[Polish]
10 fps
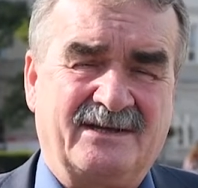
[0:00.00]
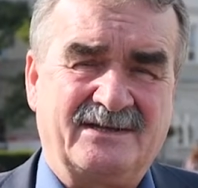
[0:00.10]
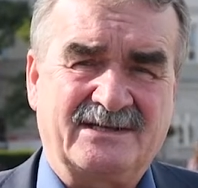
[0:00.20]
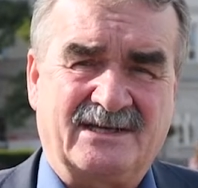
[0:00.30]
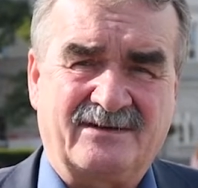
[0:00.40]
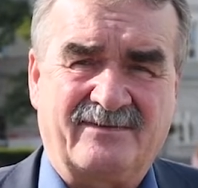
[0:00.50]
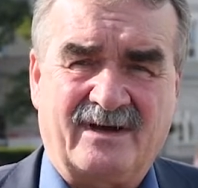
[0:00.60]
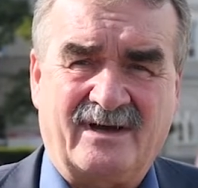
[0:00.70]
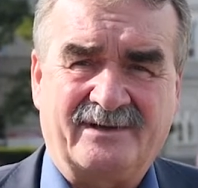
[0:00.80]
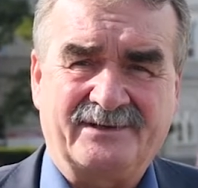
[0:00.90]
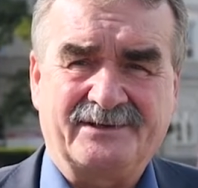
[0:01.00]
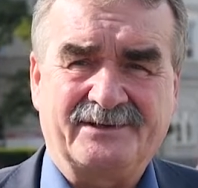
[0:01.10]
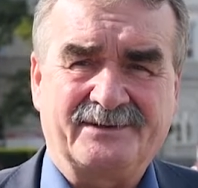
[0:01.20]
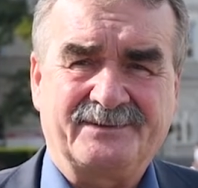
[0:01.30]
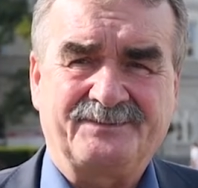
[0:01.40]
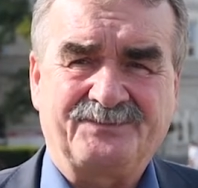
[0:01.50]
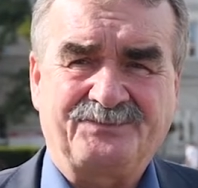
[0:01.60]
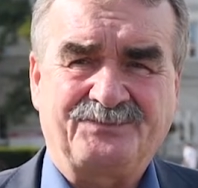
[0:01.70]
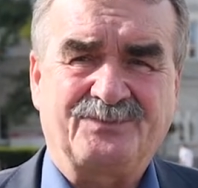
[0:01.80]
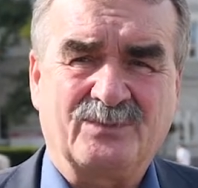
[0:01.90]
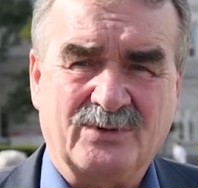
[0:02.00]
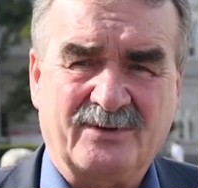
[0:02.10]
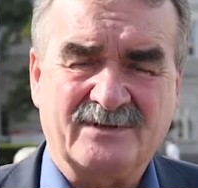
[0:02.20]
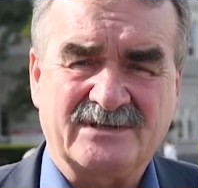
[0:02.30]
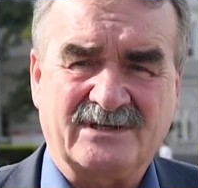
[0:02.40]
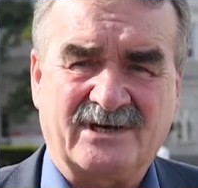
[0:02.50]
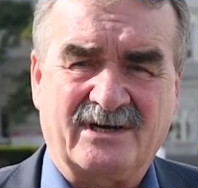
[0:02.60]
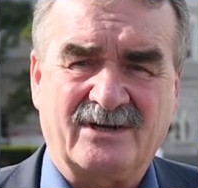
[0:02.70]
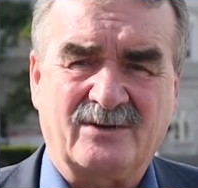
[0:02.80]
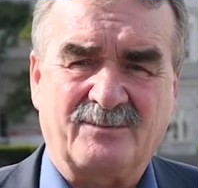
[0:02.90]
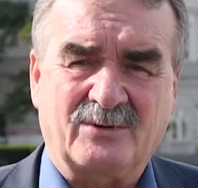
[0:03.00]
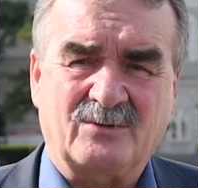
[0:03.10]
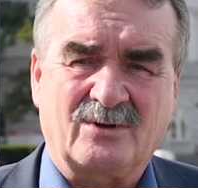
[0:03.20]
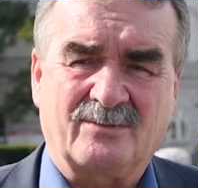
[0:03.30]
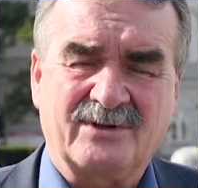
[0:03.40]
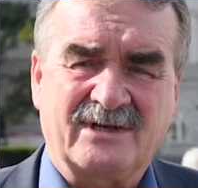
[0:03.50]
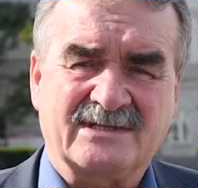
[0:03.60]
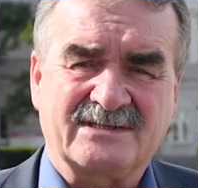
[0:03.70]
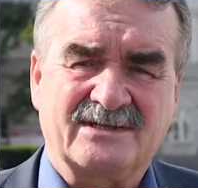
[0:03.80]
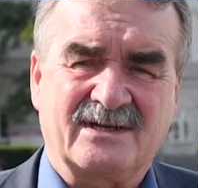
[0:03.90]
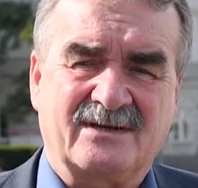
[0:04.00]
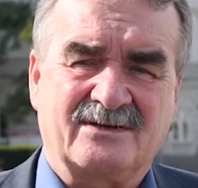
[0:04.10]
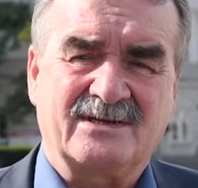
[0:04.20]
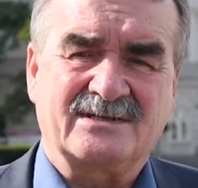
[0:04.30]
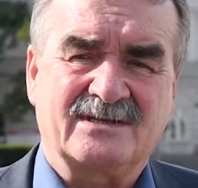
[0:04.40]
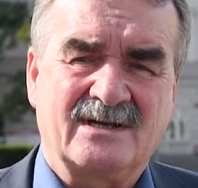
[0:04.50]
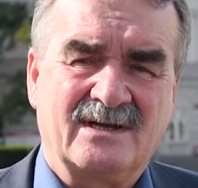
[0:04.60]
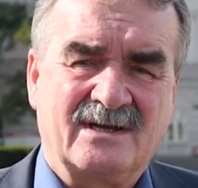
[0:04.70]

Inicjatywa budowy Centralnego Portu Komunikacyjnego jest,